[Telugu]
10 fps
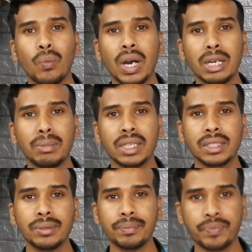వాళ్ళు
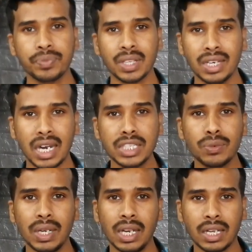మాత్రం
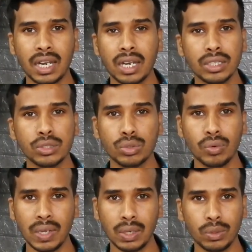నడిచి వెళ్ళాలి కార్
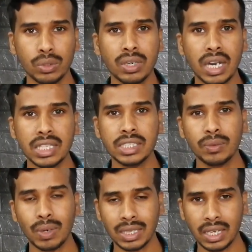తీసుకొని వెళ్ళకూడదు నడిచి
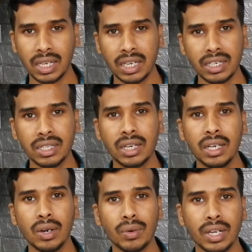వాళ్ళ దగ్గర ఇంటి
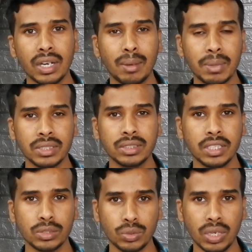దగ్గరలో ఉన్న నమాజ్
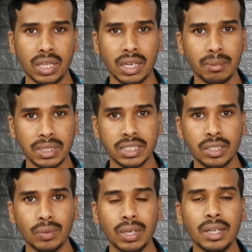చేసుకునేదానికి
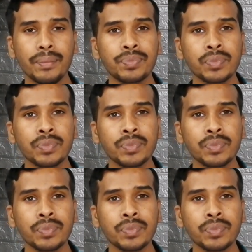మసీద్కి వెళ్ళి